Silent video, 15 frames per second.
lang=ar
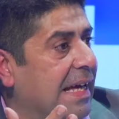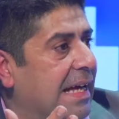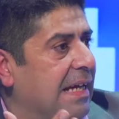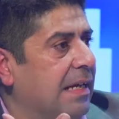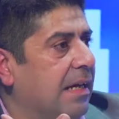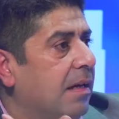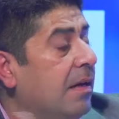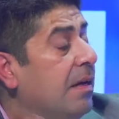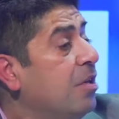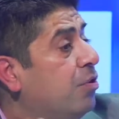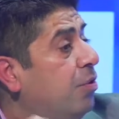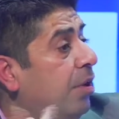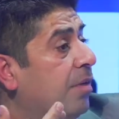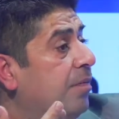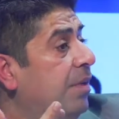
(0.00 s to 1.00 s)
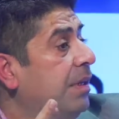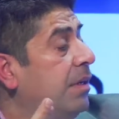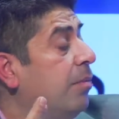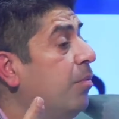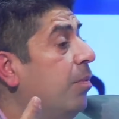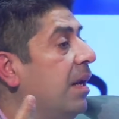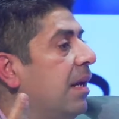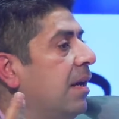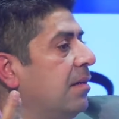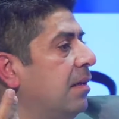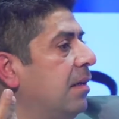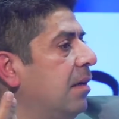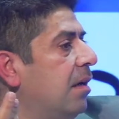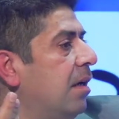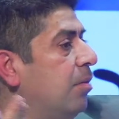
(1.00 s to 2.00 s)
يعني تعرف احنا مباراه
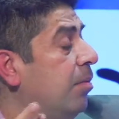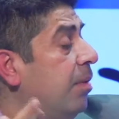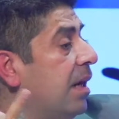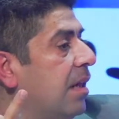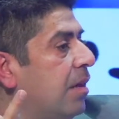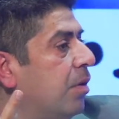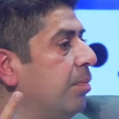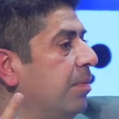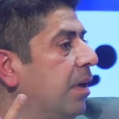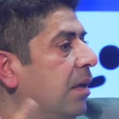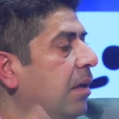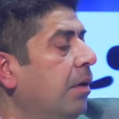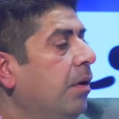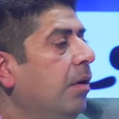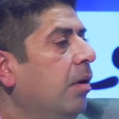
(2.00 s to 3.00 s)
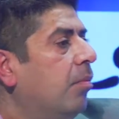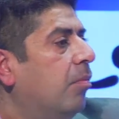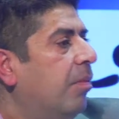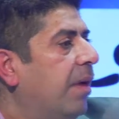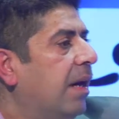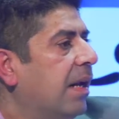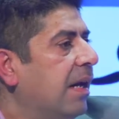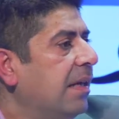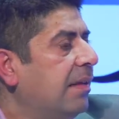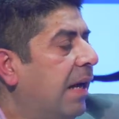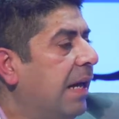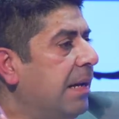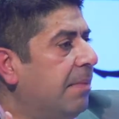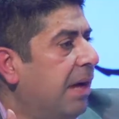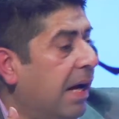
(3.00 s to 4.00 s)
ايران مباراه لبنان مباراه
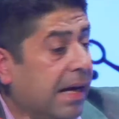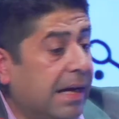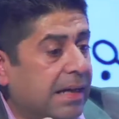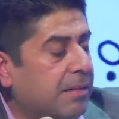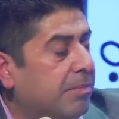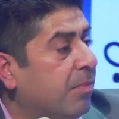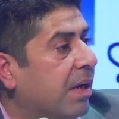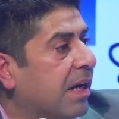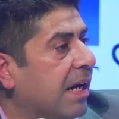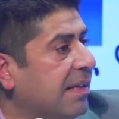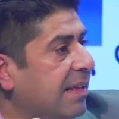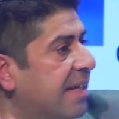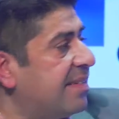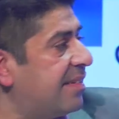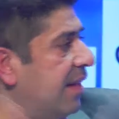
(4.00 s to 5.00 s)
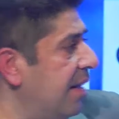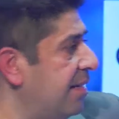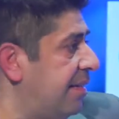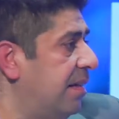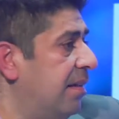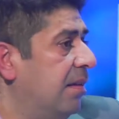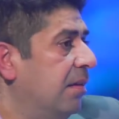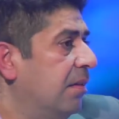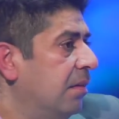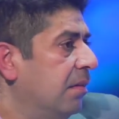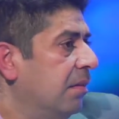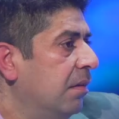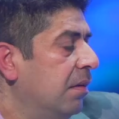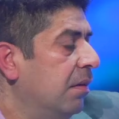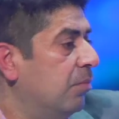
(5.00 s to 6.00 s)
على مح يعني مباريات حساسه
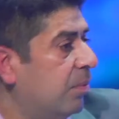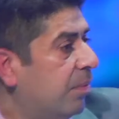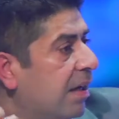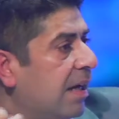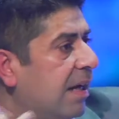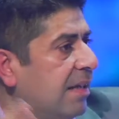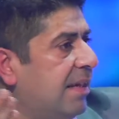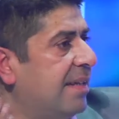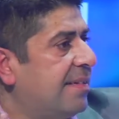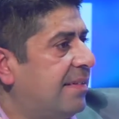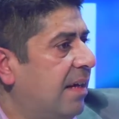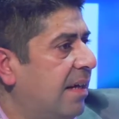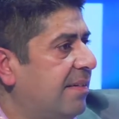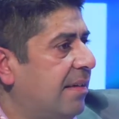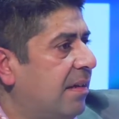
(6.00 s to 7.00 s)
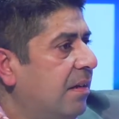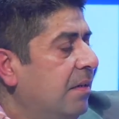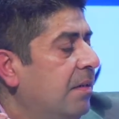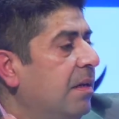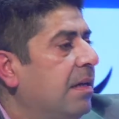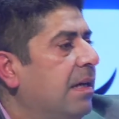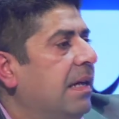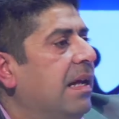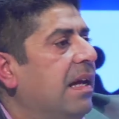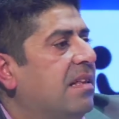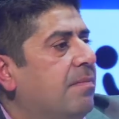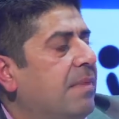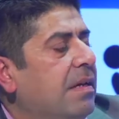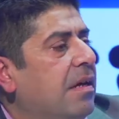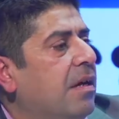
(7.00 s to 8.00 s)
مباريات حساسه يعني
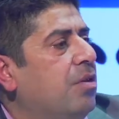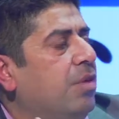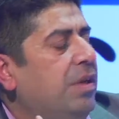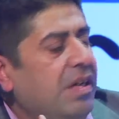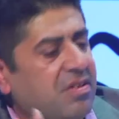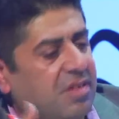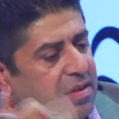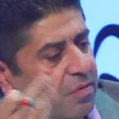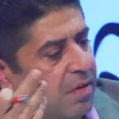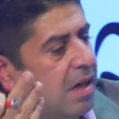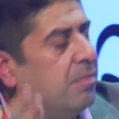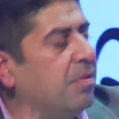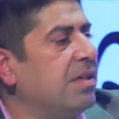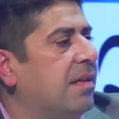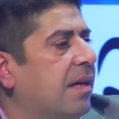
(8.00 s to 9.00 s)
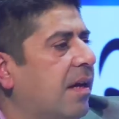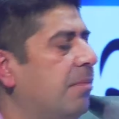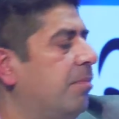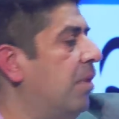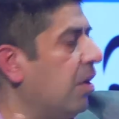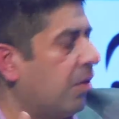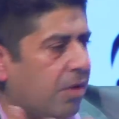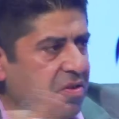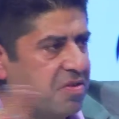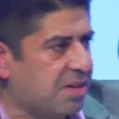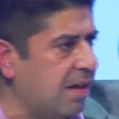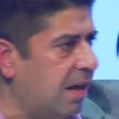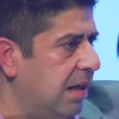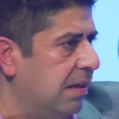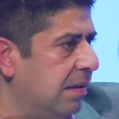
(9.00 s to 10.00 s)
اتمنى انه يعيش اجواء المنتخب ماكو
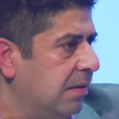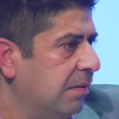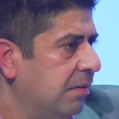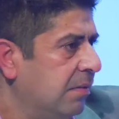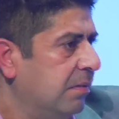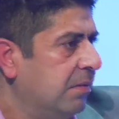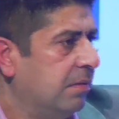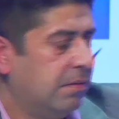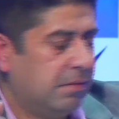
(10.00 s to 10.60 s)
اشكال تمام